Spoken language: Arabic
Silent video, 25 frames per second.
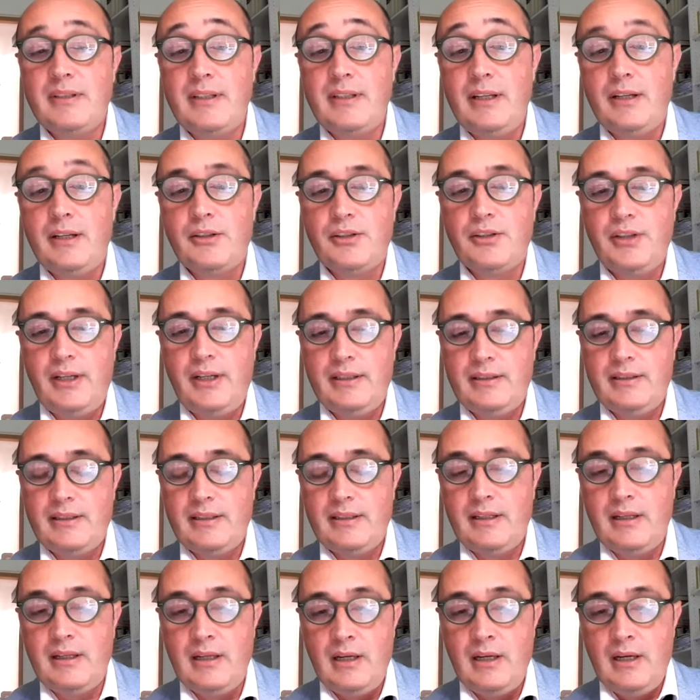التي
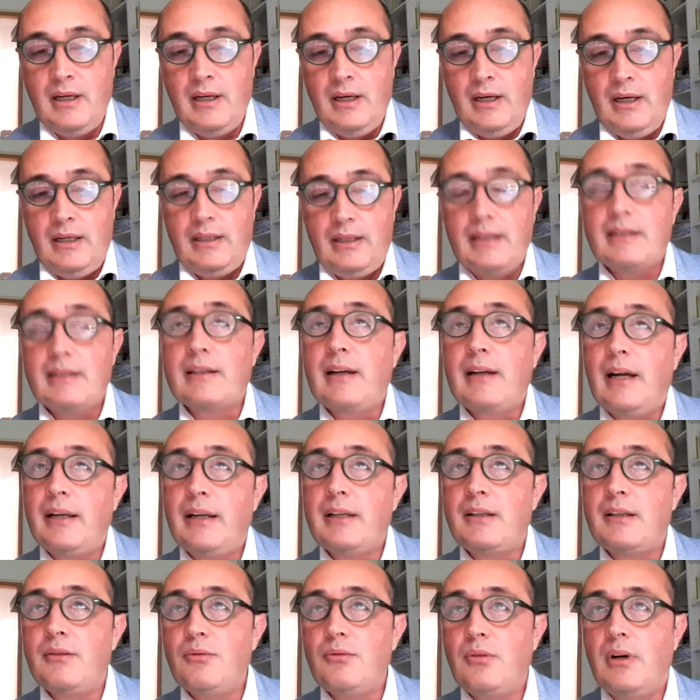أعرفها
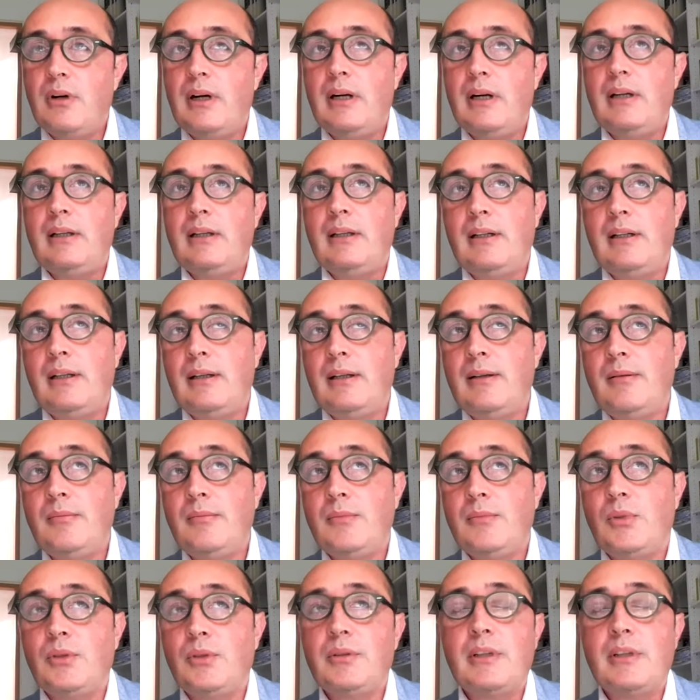
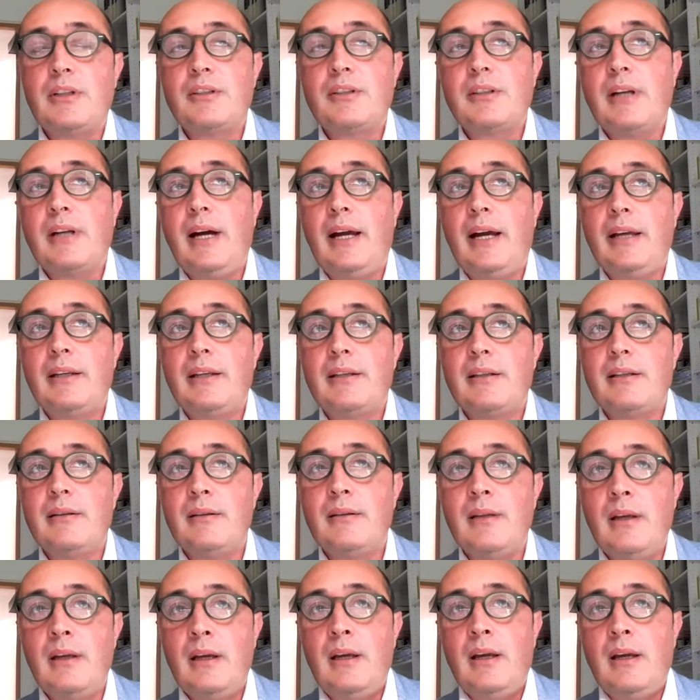جيدا منذ
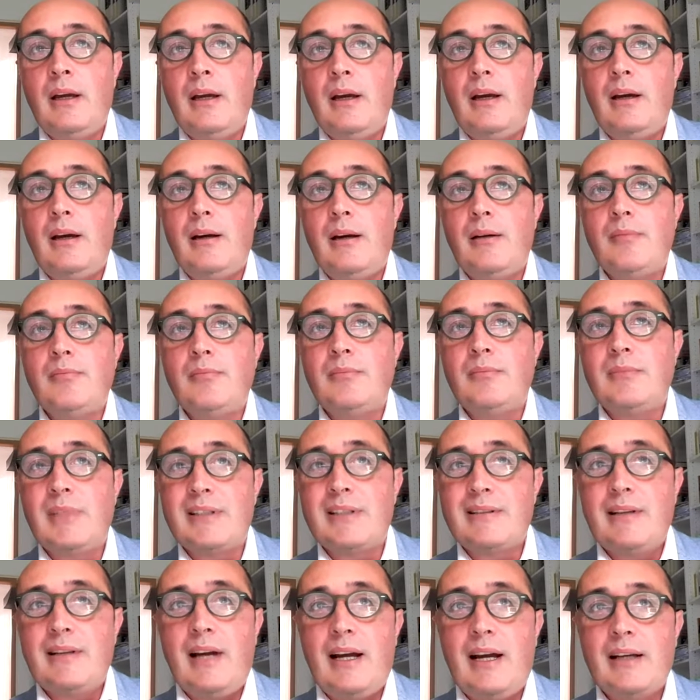زمن طويل
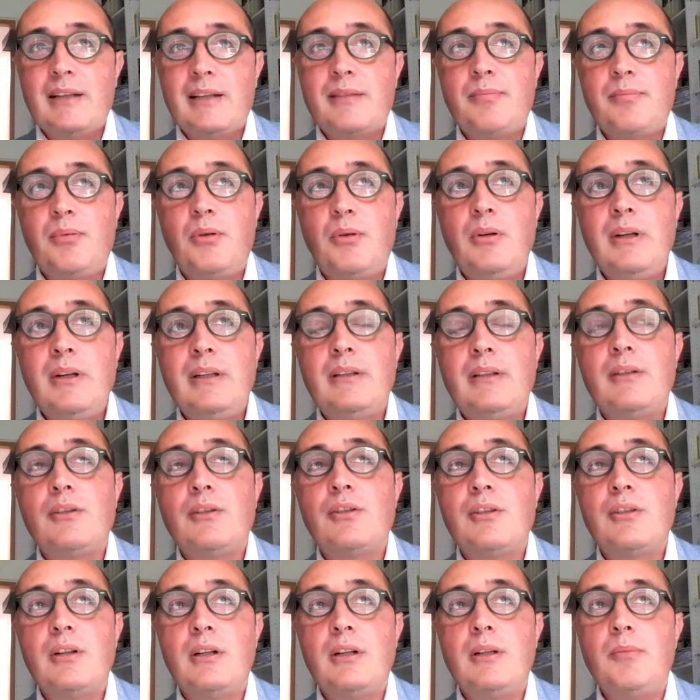واحب
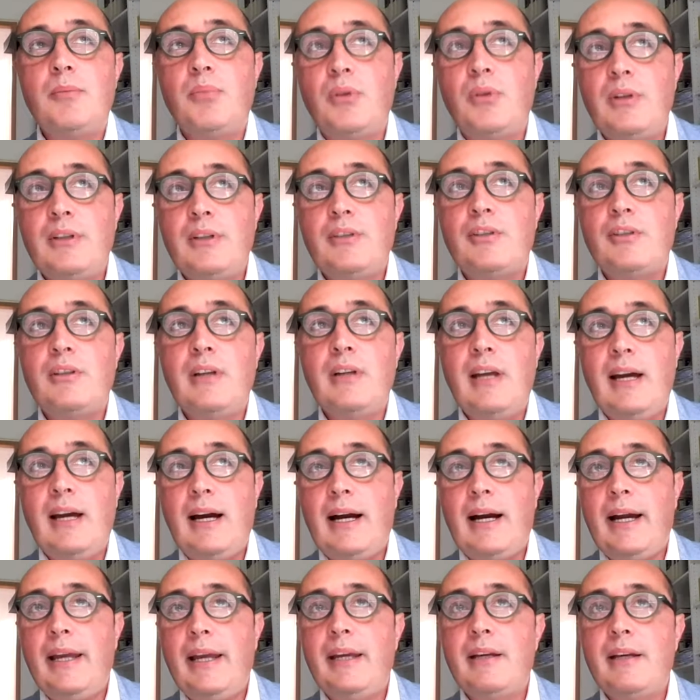عملها آه،
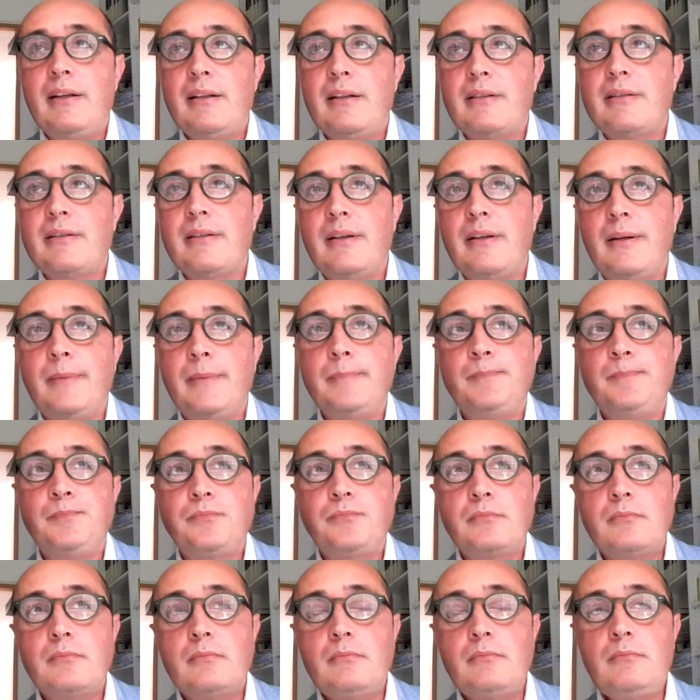استطيع ان اشدد
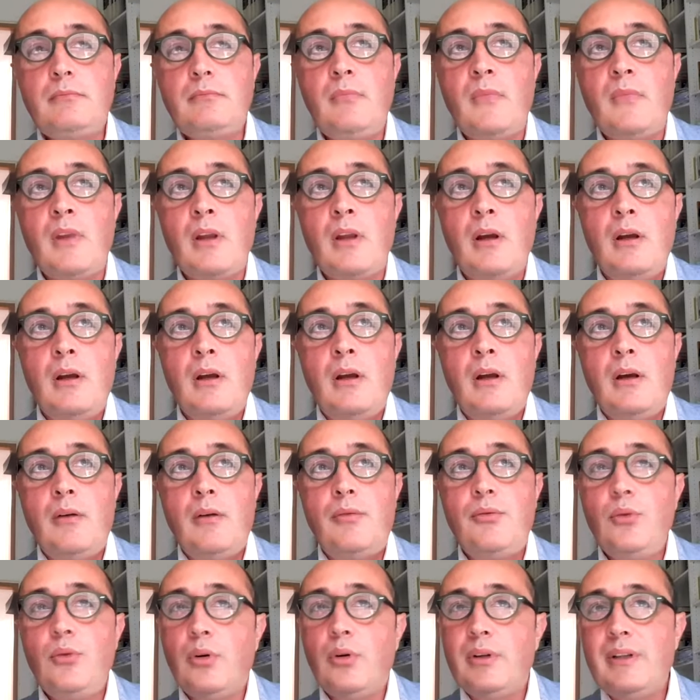على ذلك
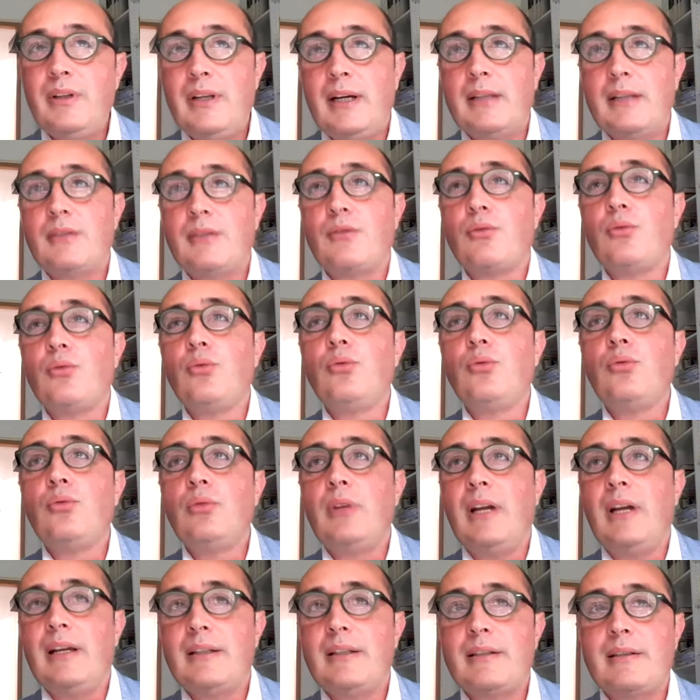الاحداث
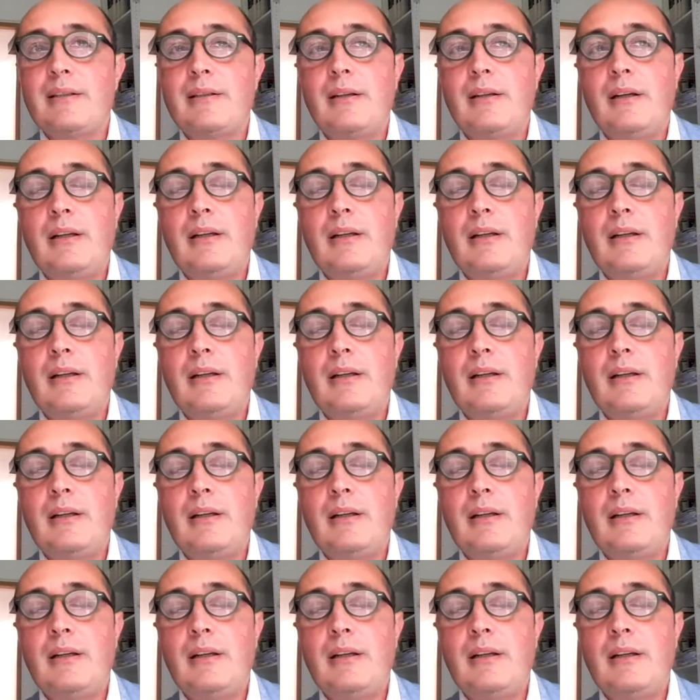الراهنه